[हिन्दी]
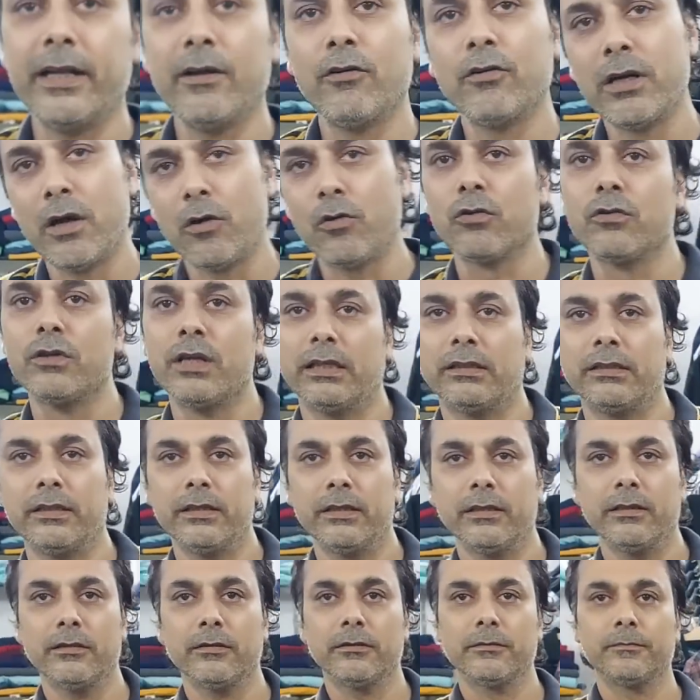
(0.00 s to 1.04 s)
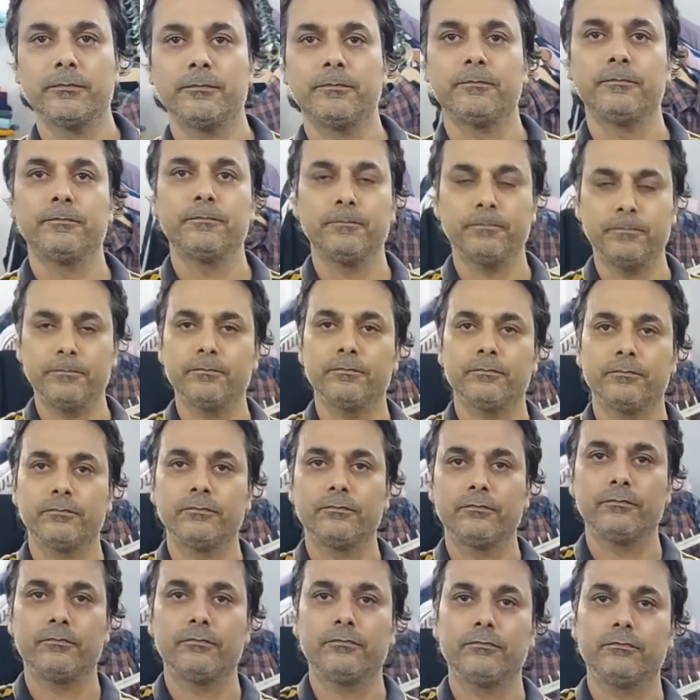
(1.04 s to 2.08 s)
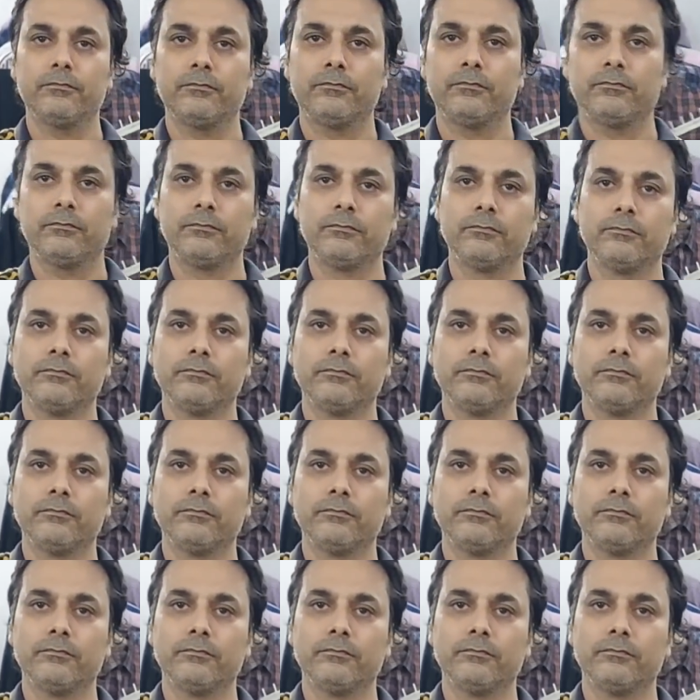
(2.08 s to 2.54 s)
चीज आपके बोलने पे मेरे याद आया